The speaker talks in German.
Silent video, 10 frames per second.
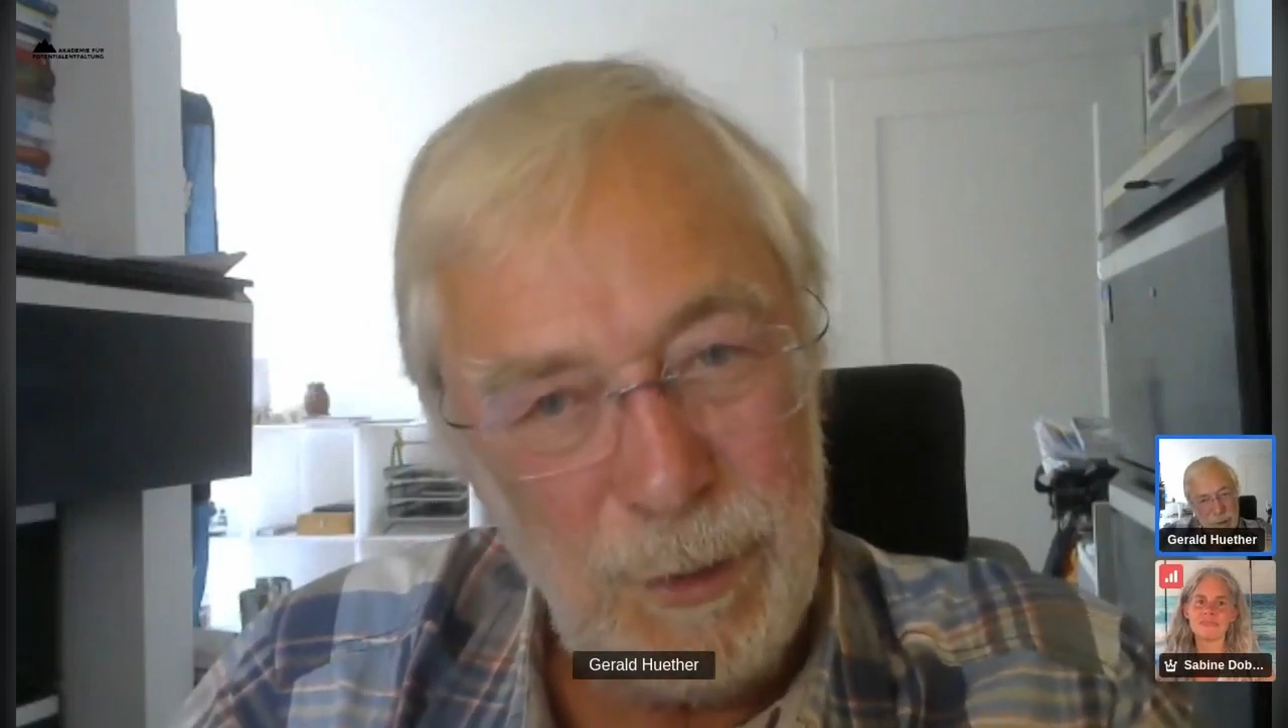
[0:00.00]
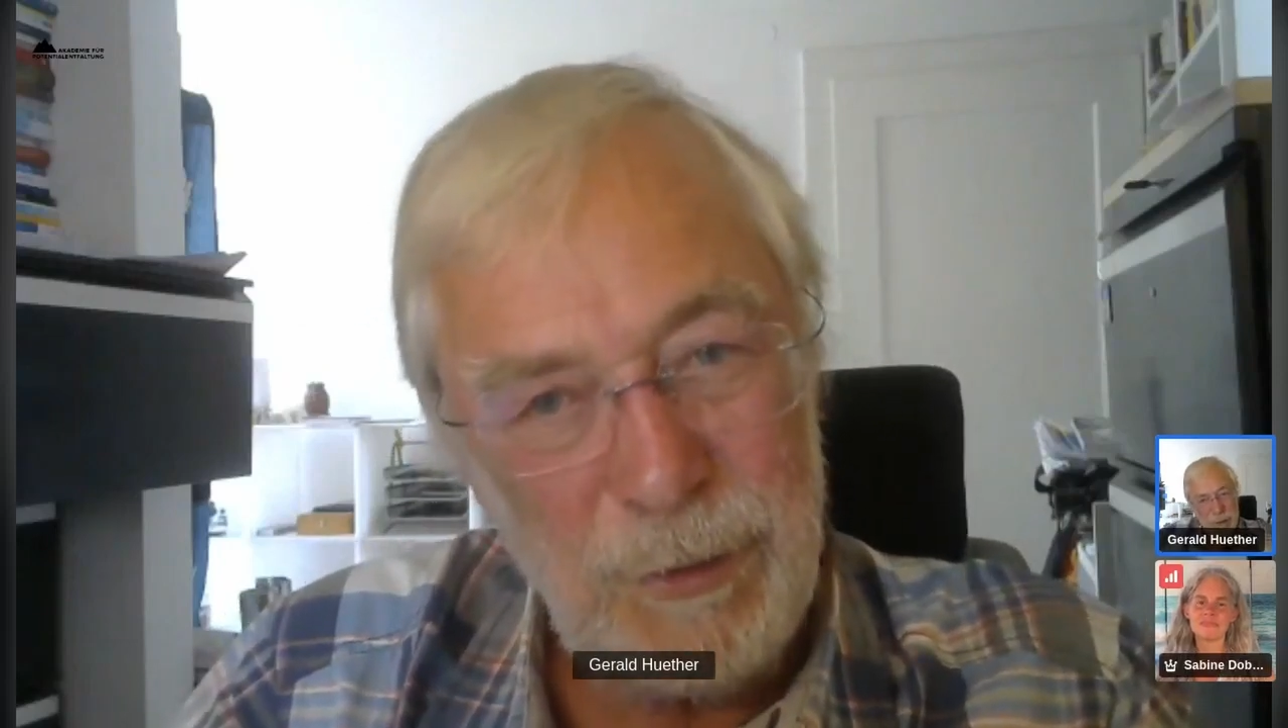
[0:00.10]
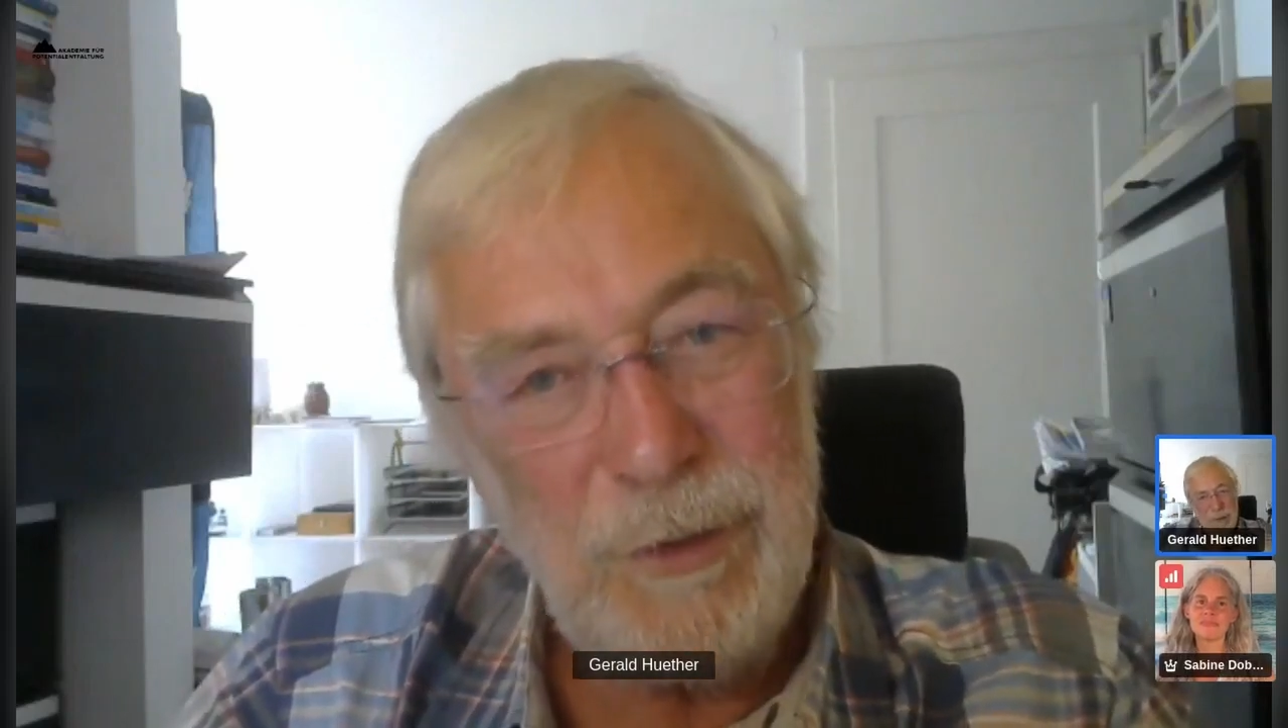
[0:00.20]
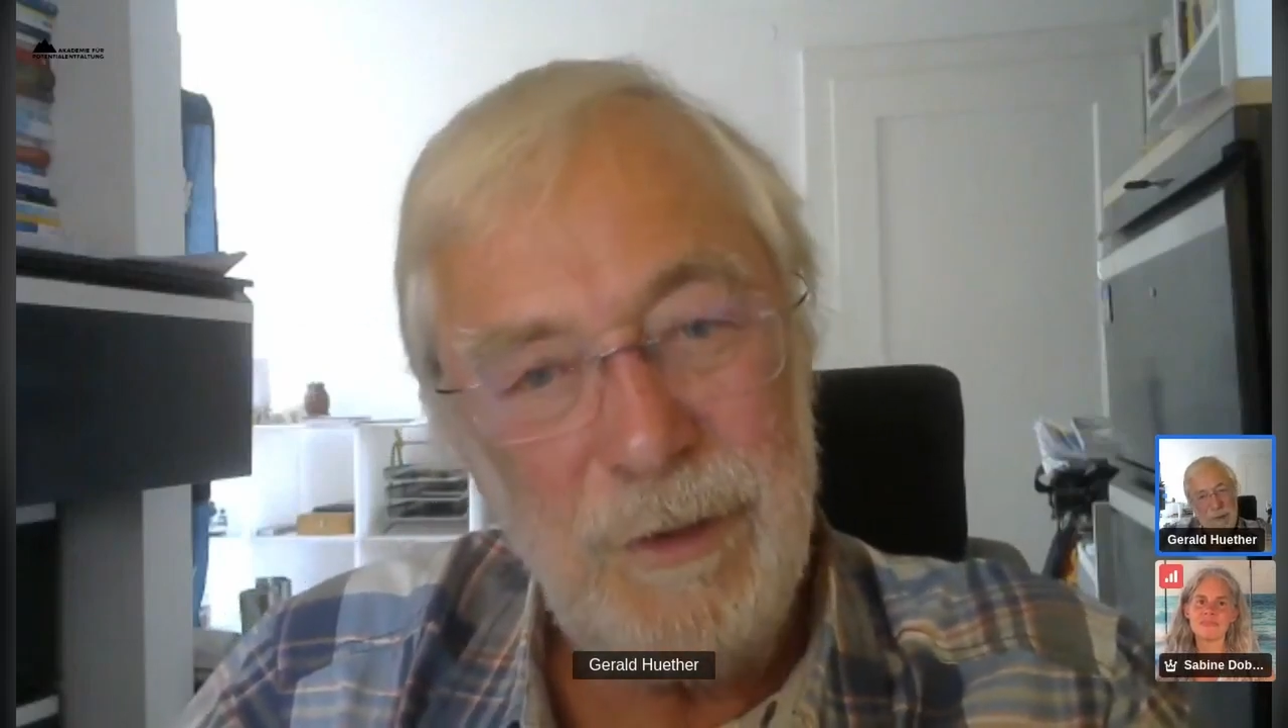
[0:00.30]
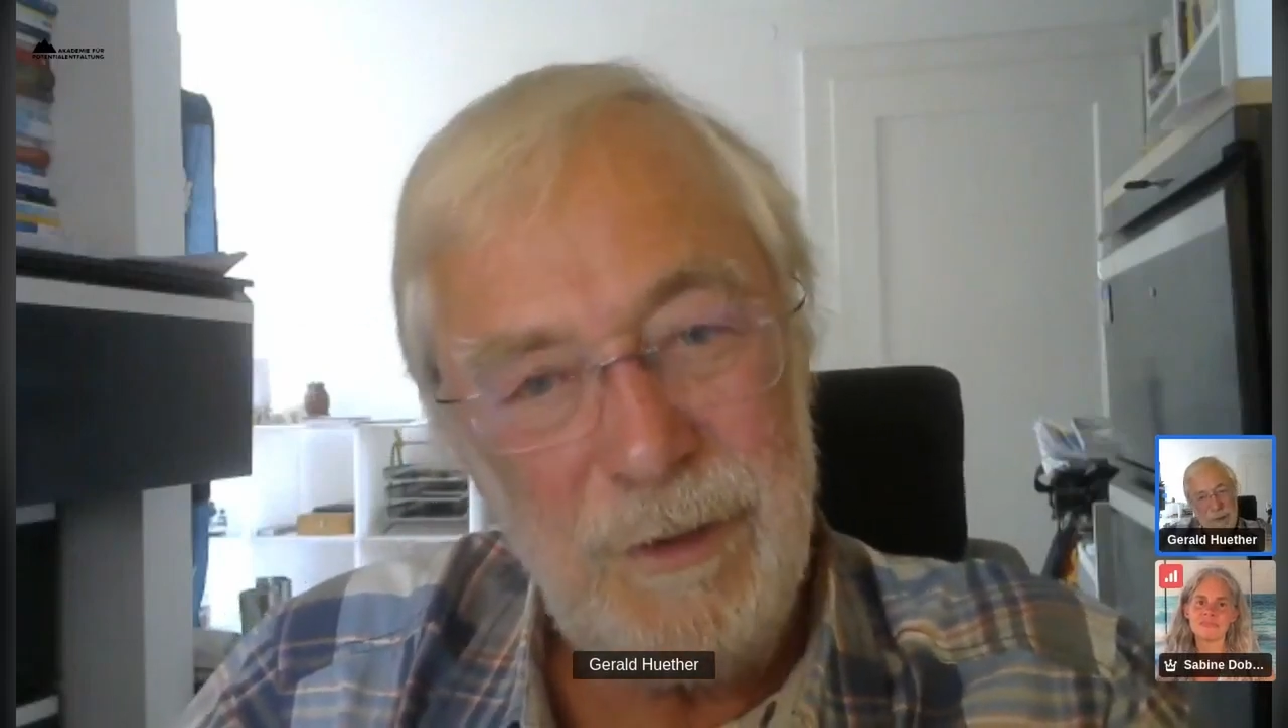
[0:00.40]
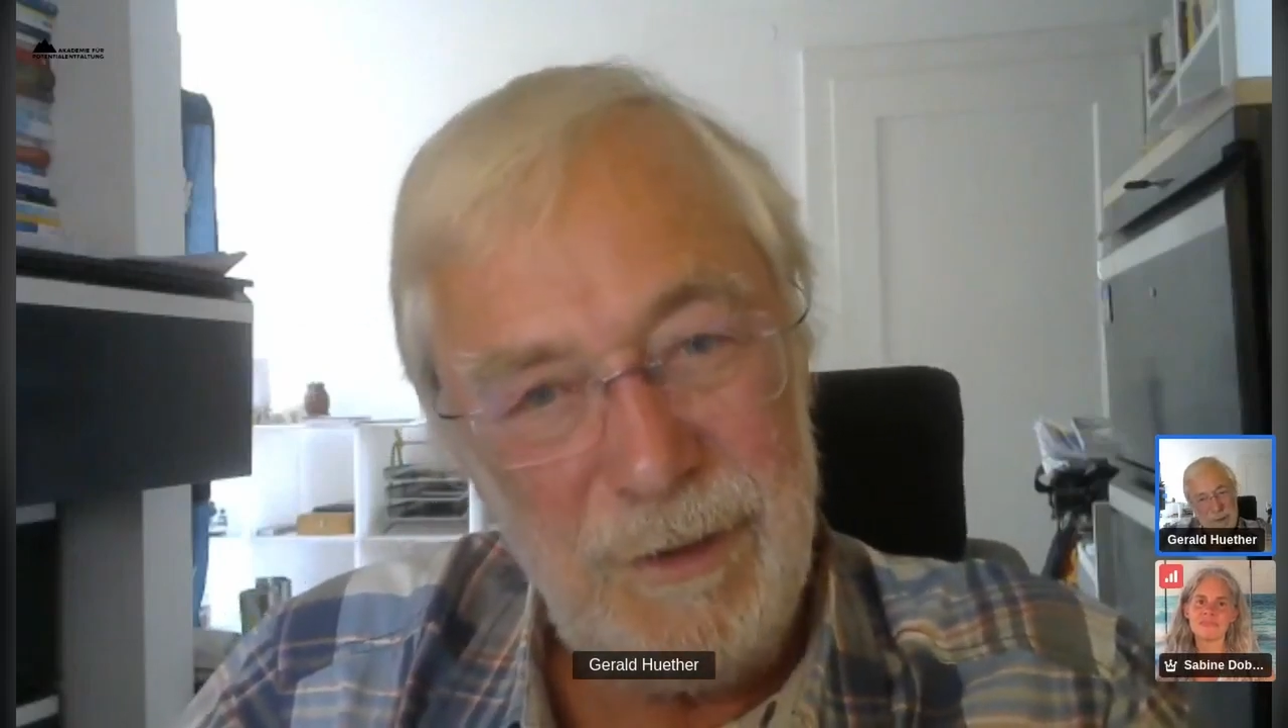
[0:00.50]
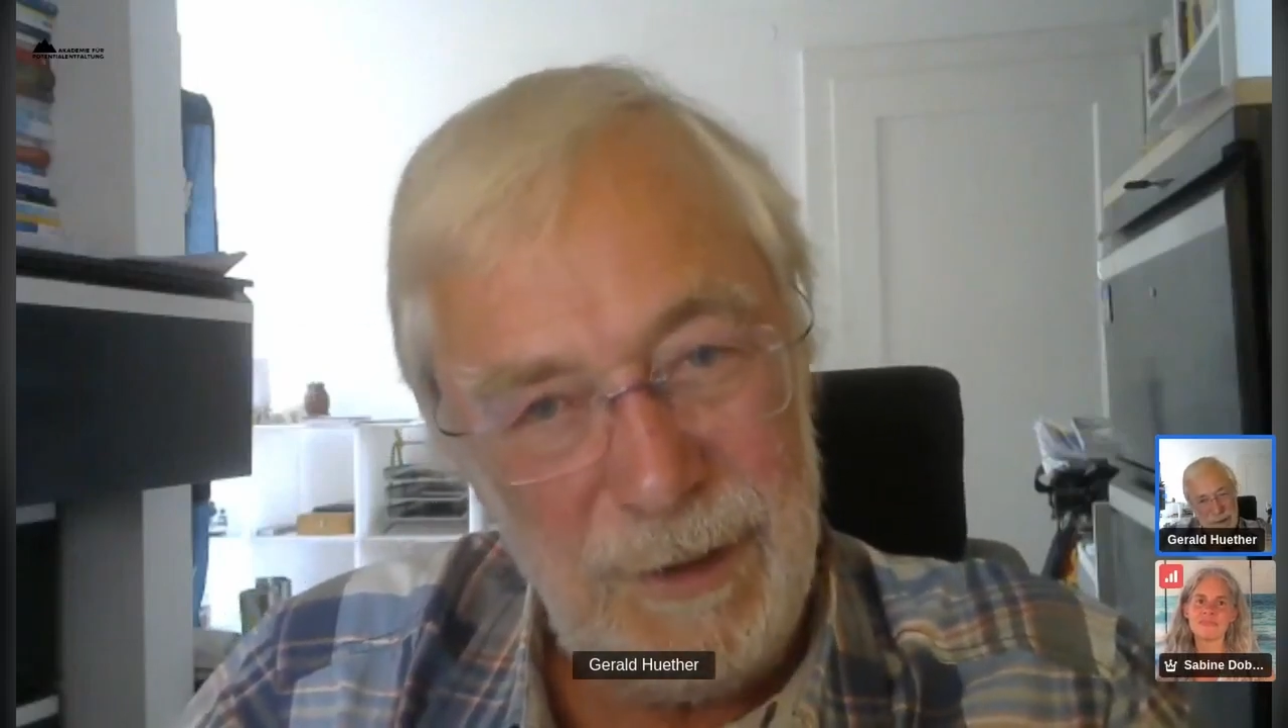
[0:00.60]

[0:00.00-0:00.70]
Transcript: Häusern